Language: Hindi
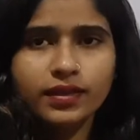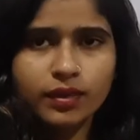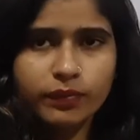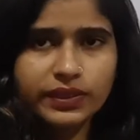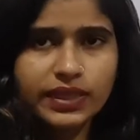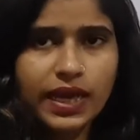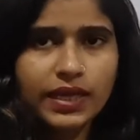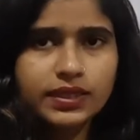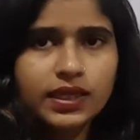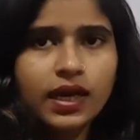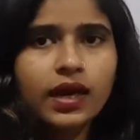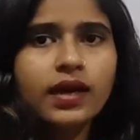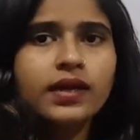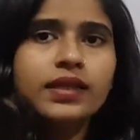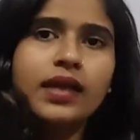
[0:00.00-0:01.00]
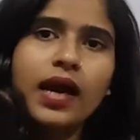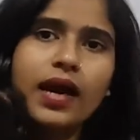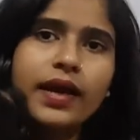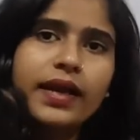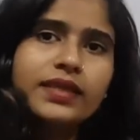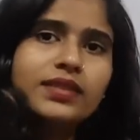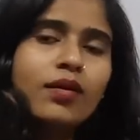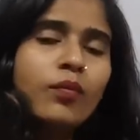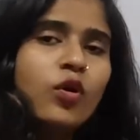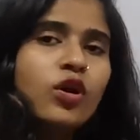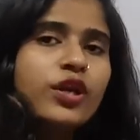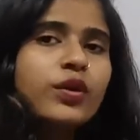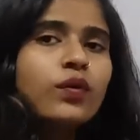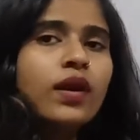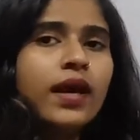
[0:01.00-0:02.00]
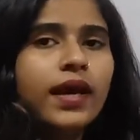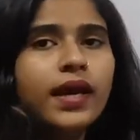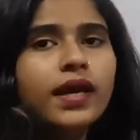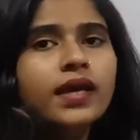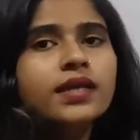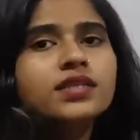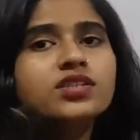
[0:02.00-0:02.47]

ये बताया था अगर ऐसा मॉलिक्यूल है